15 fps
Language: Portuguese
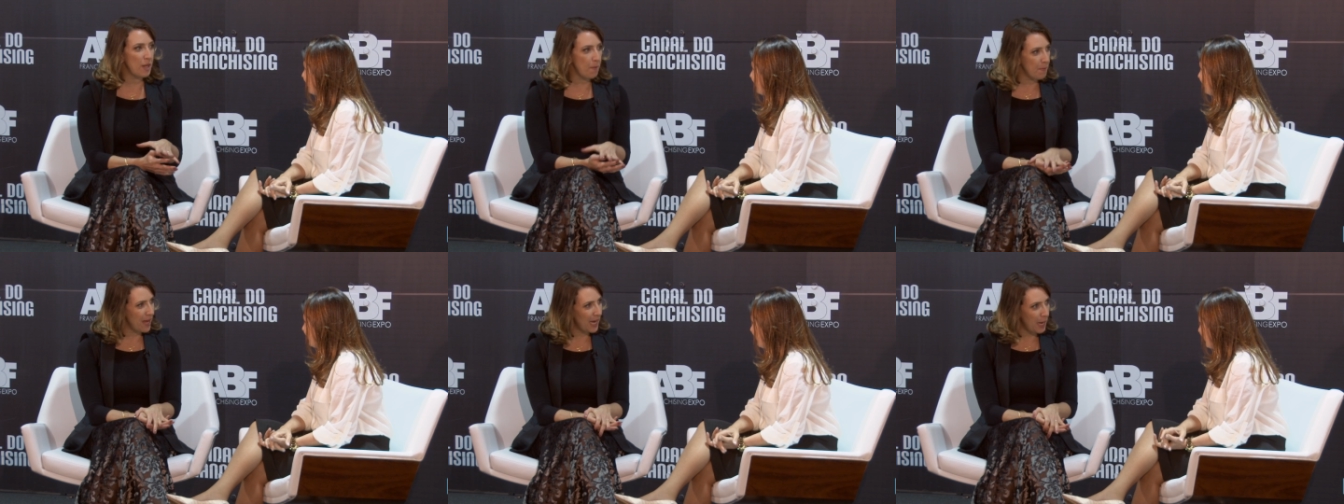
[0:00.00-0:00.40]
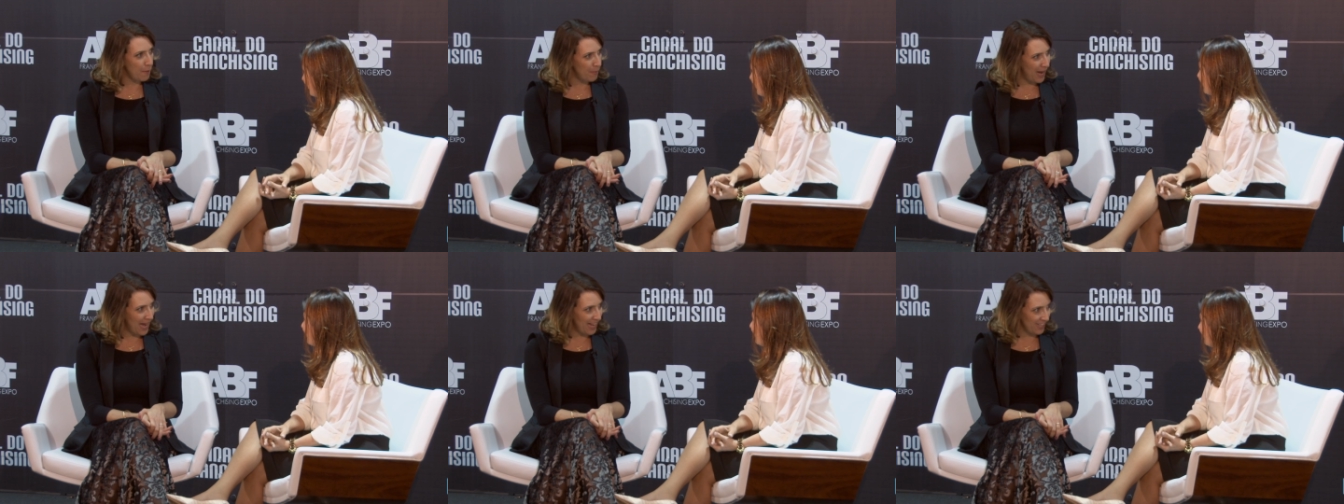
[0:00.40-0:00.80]
da
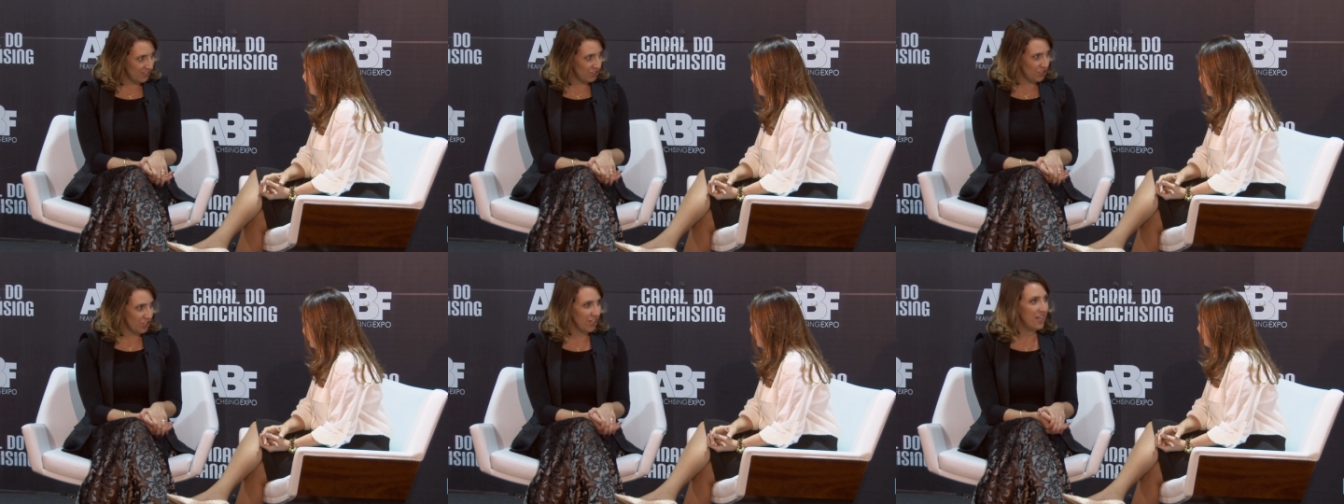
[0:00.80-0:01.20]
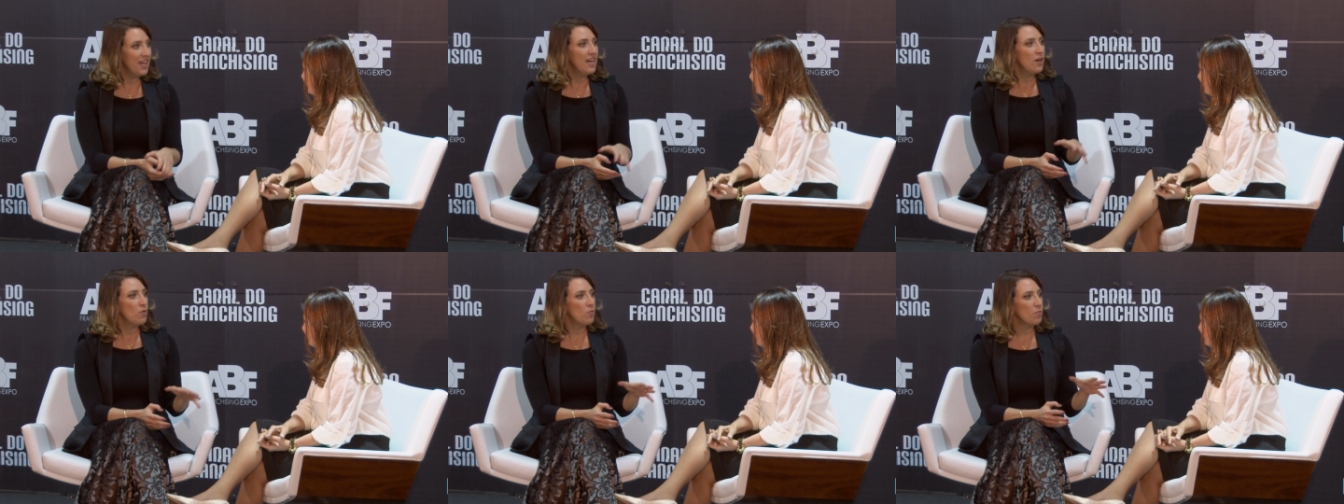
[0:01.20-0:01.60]
Megabate.
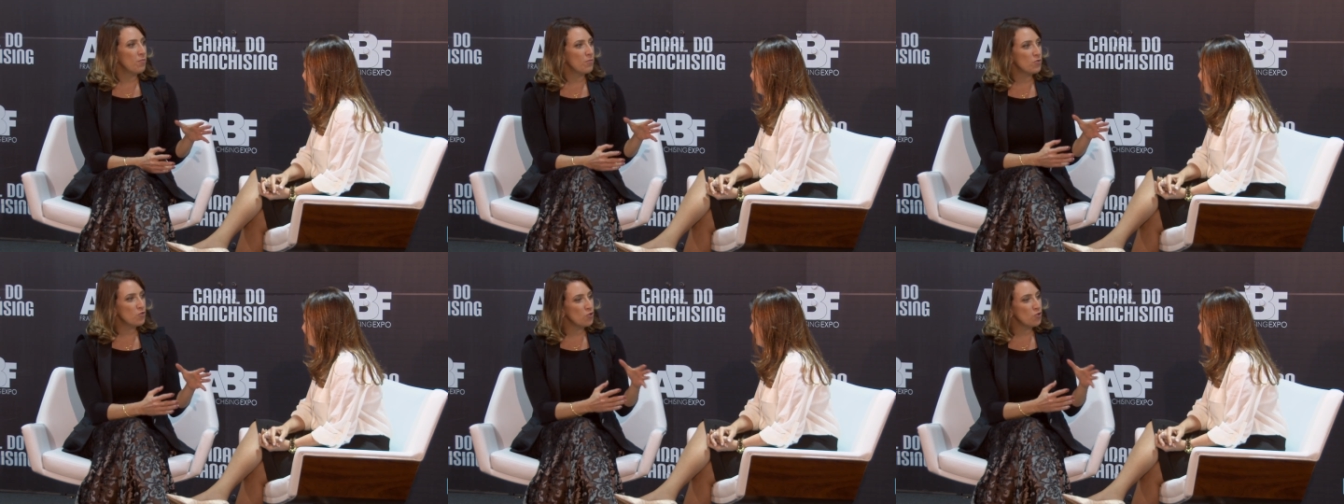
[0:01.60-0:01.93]
Uhum